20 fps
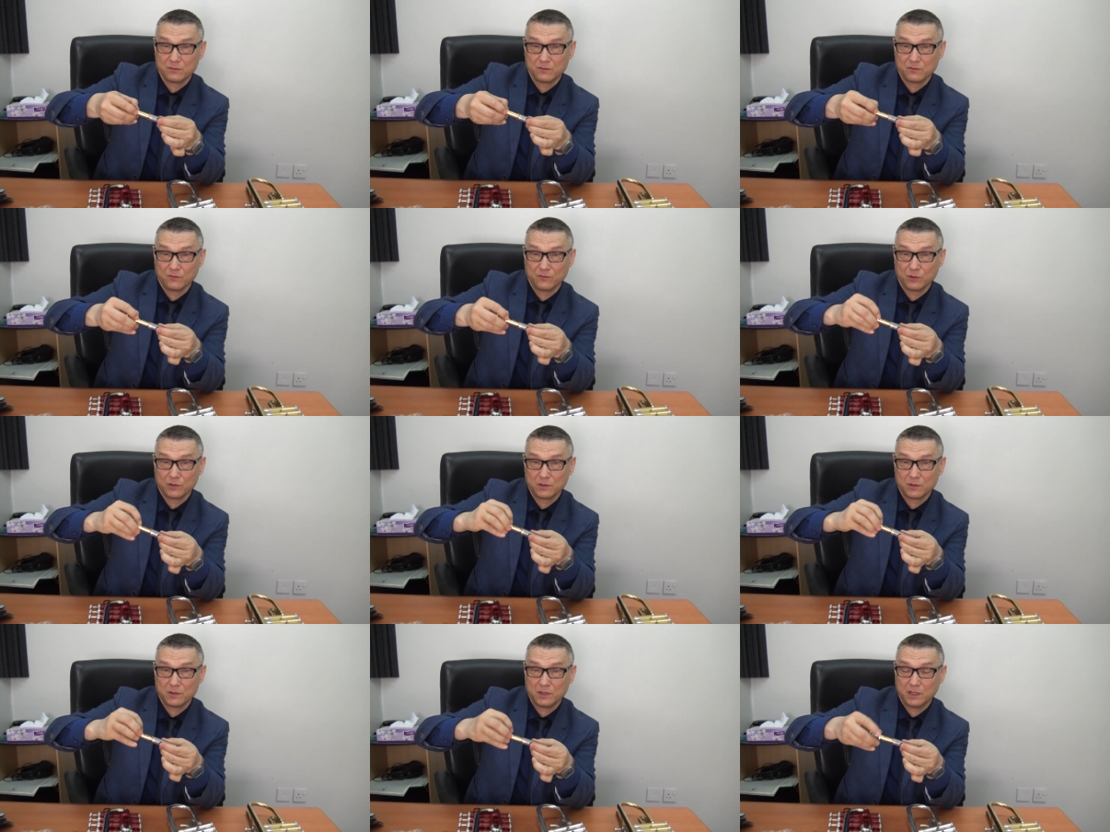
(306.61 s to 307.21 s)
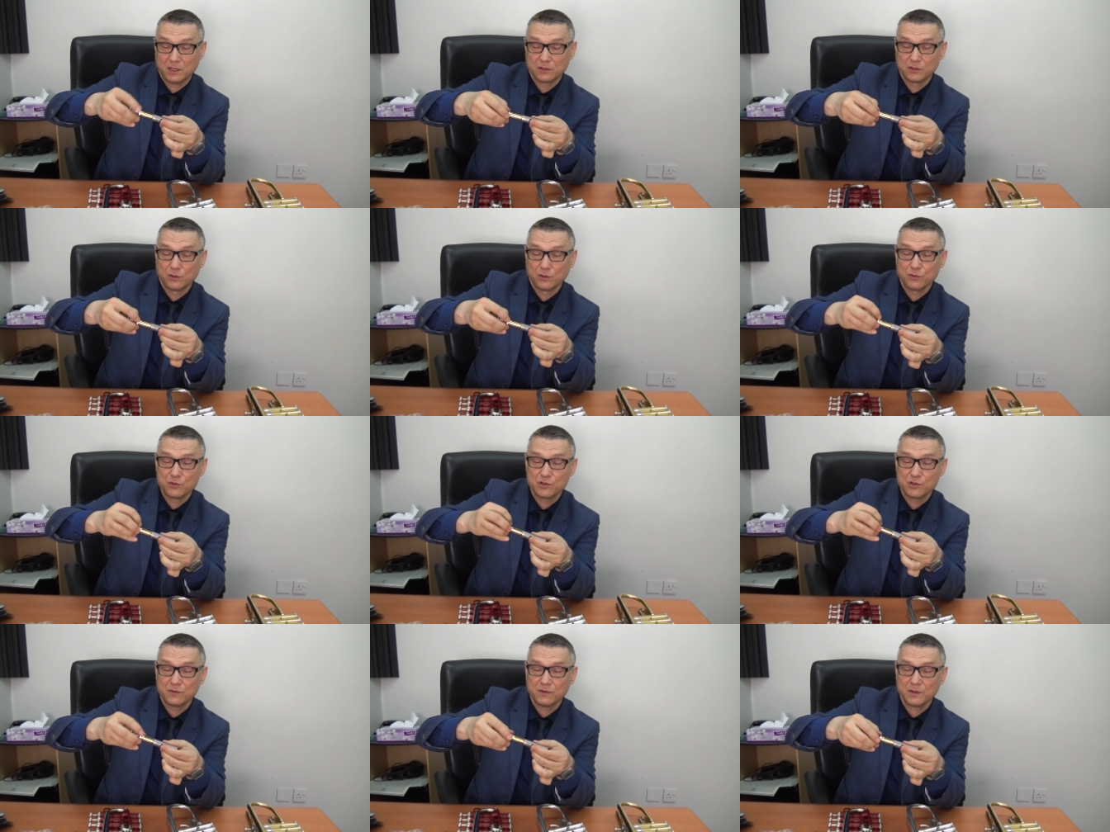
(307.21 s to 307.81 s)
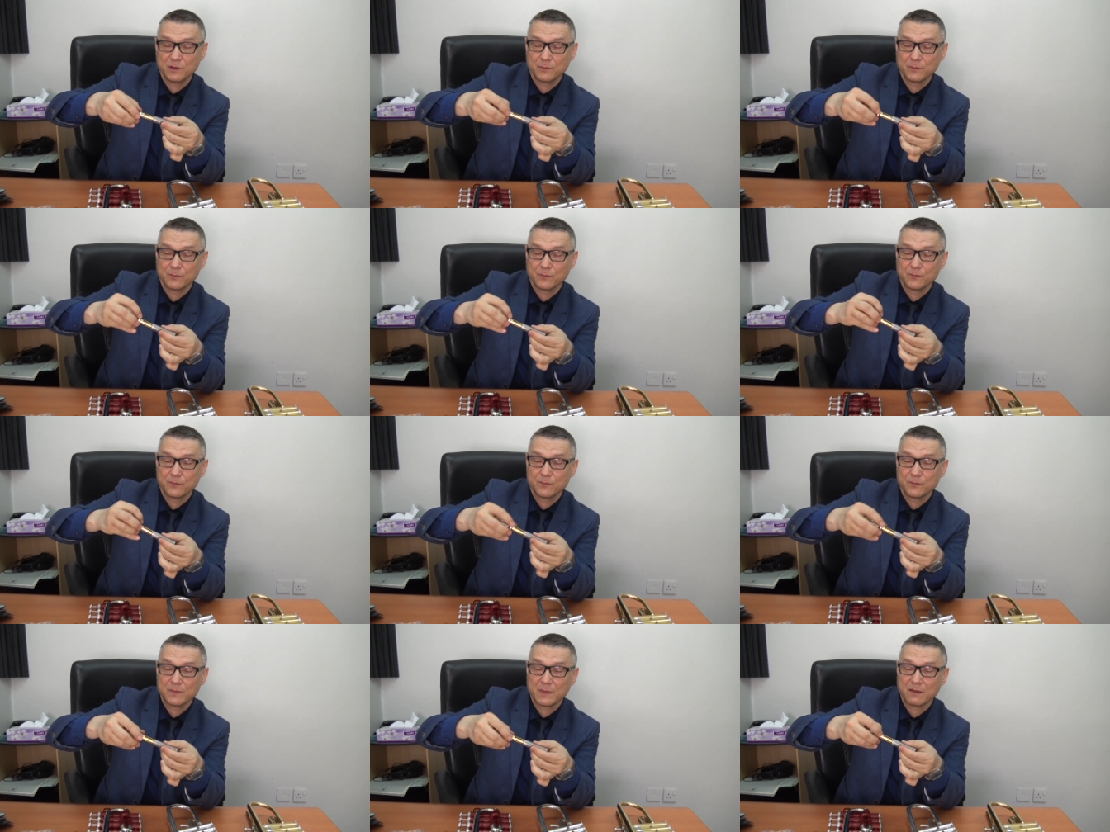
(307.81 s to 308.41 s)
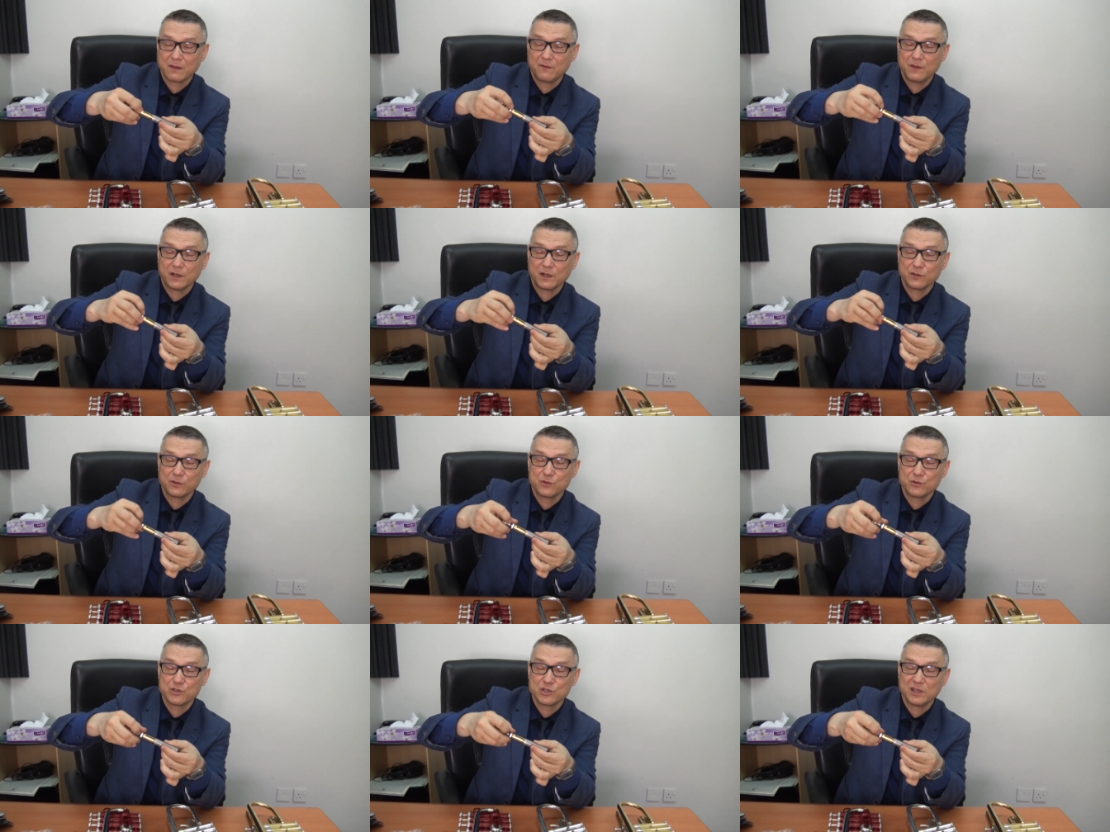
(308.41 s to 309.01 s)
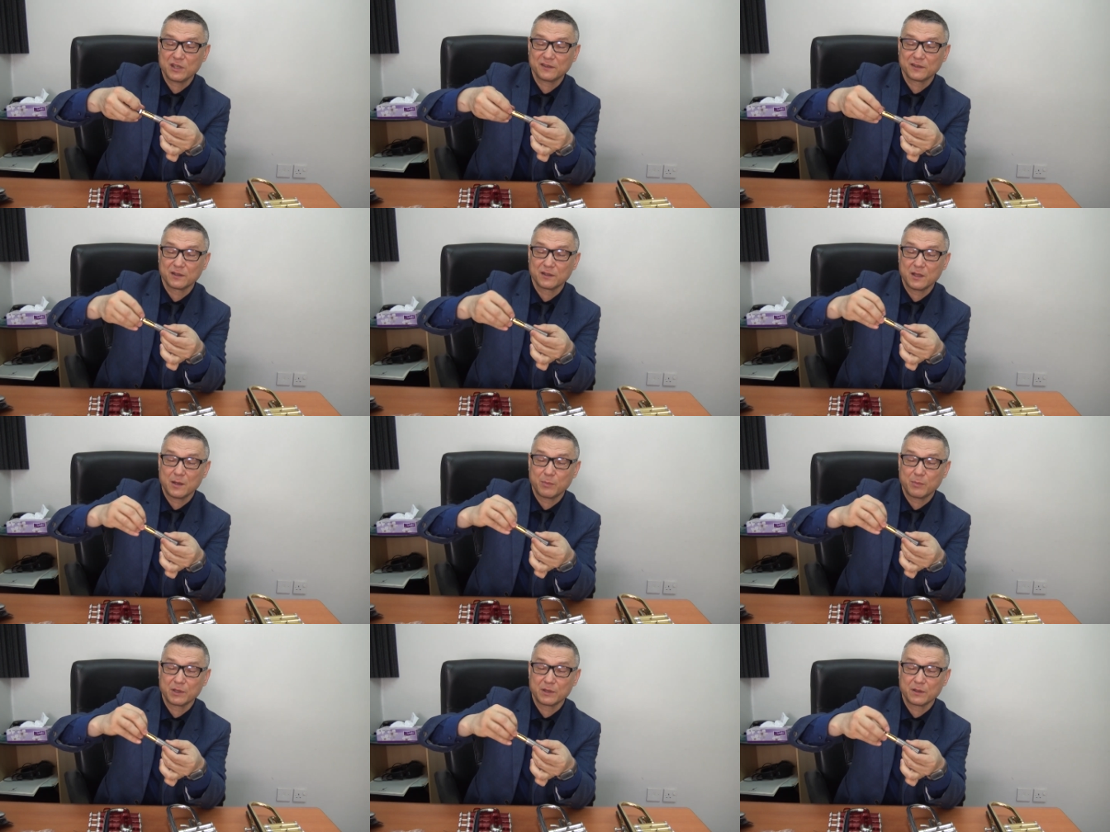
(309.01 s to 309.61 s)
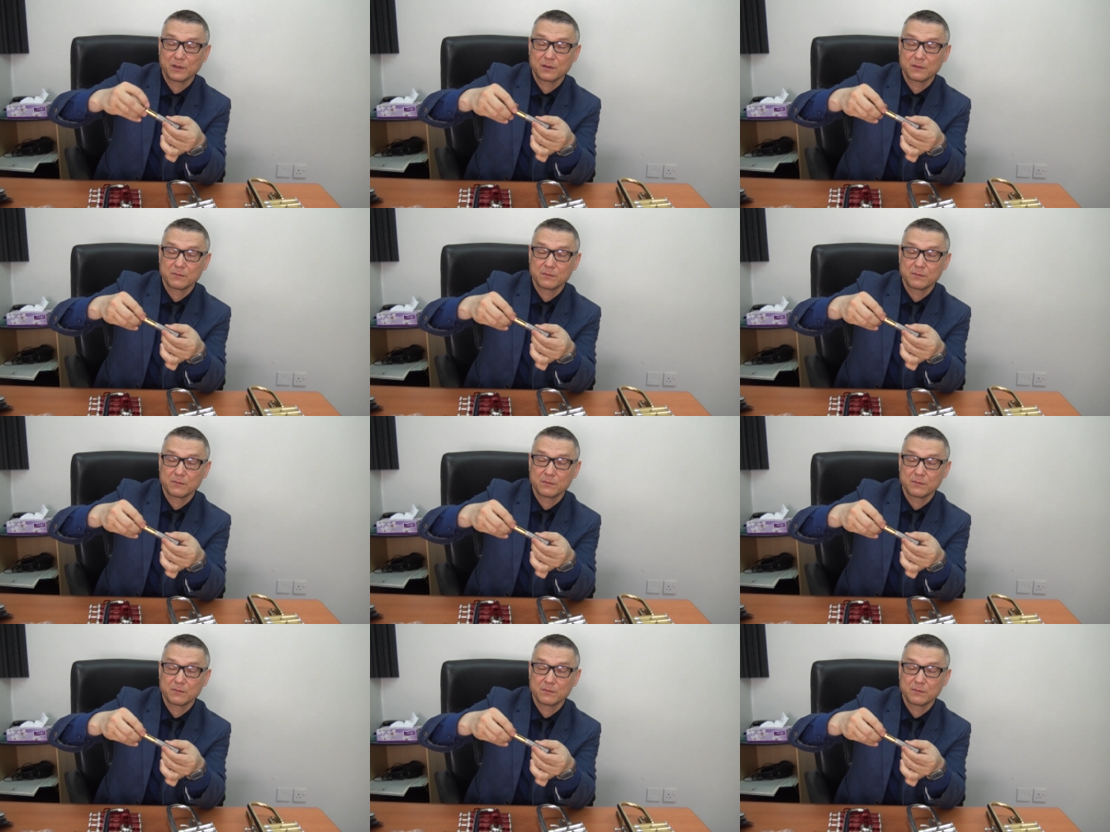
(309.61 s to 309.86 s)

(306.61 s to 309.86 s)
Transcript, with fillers: Вот, откручиваем верхнюю часть клапана